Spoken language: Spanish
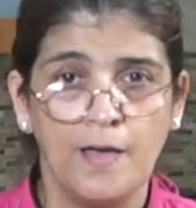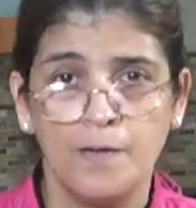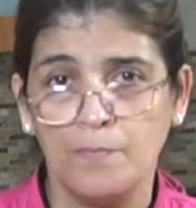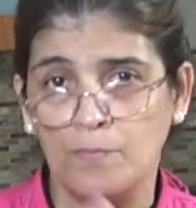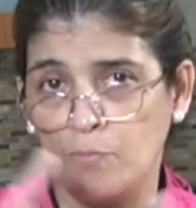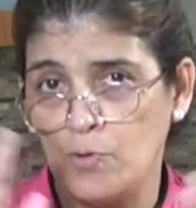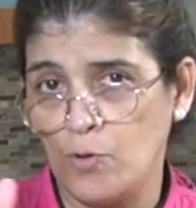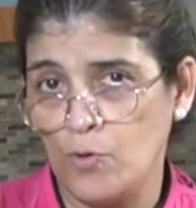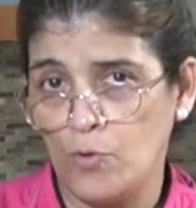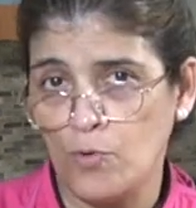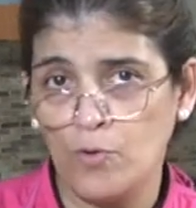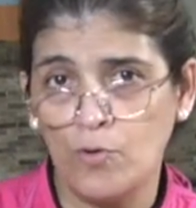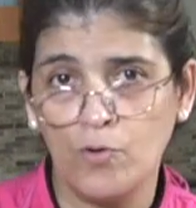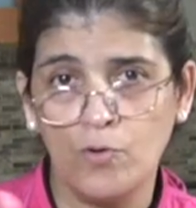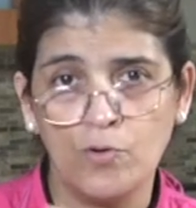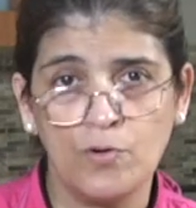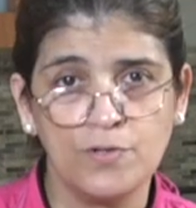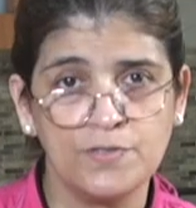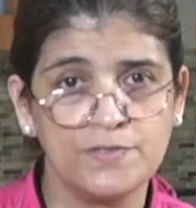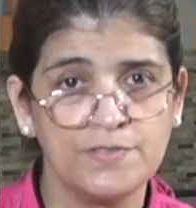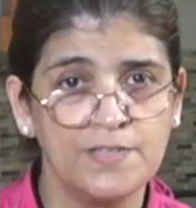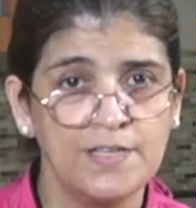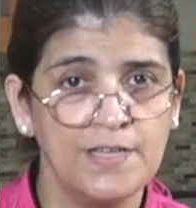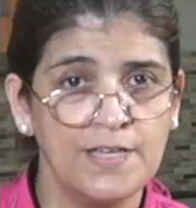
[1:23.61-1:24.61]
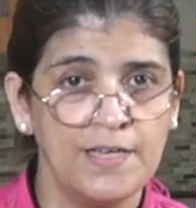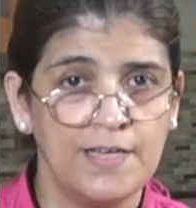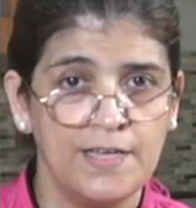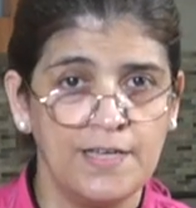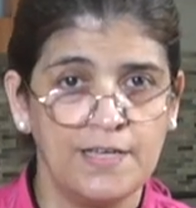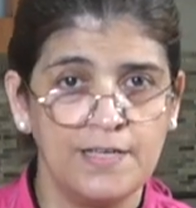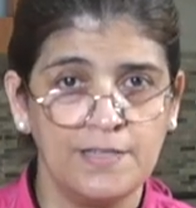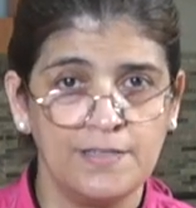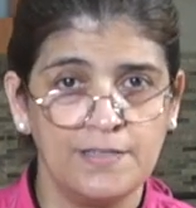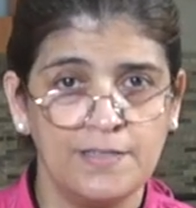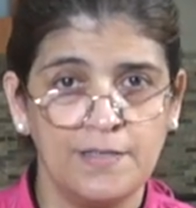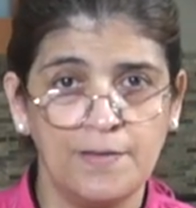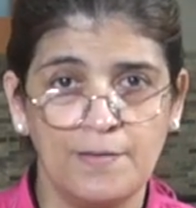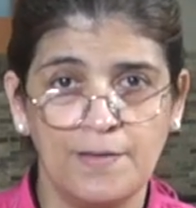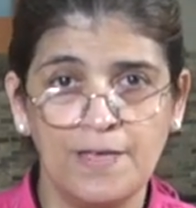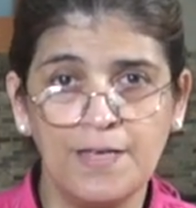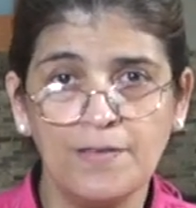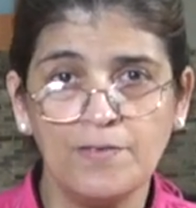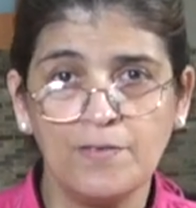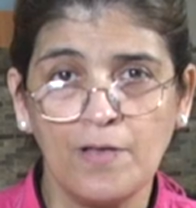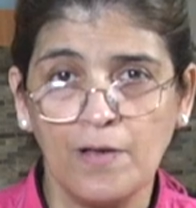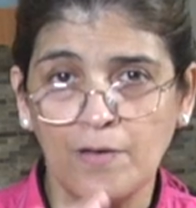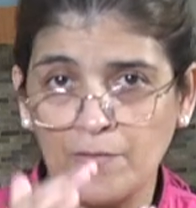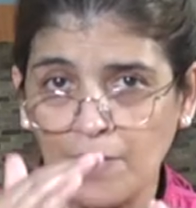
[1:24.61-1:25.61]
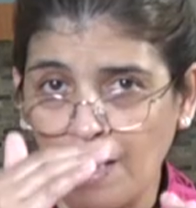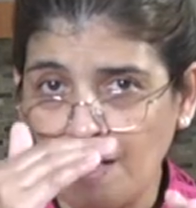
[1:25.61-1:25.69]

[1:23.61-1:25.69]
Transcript: blogs, este,